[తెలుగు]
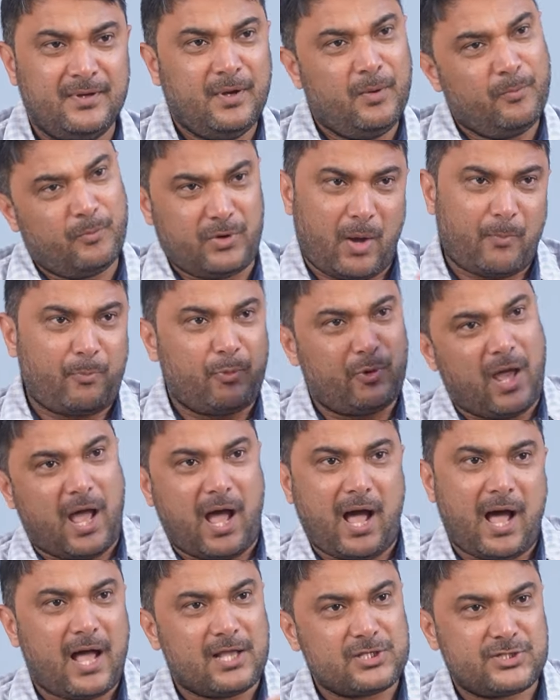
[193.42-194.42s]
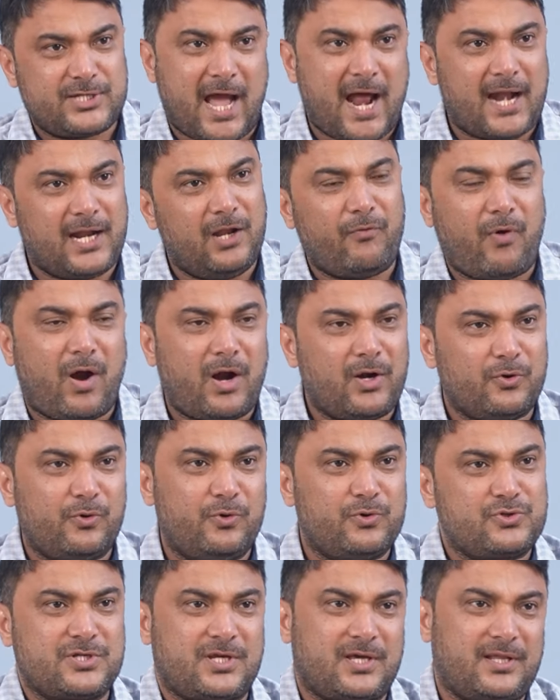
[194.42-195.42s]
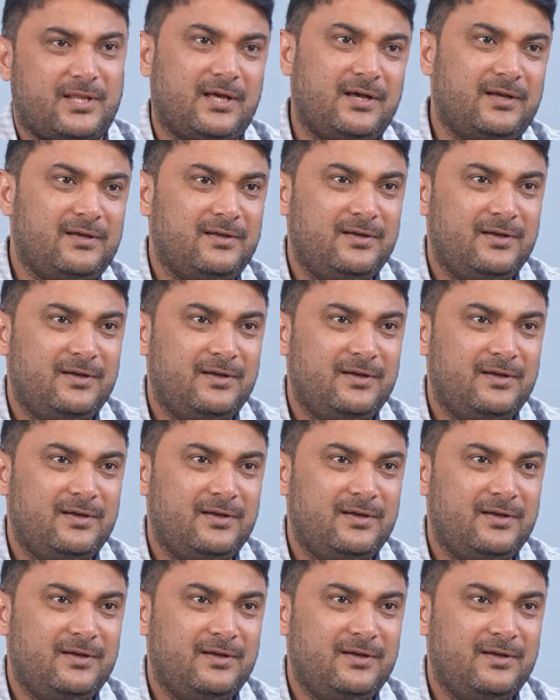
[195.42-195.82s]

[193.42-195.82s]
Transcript: ఇప్పుడు అప్పుడు ఆ ఛానల్ వాడుకోవచ్చు కదా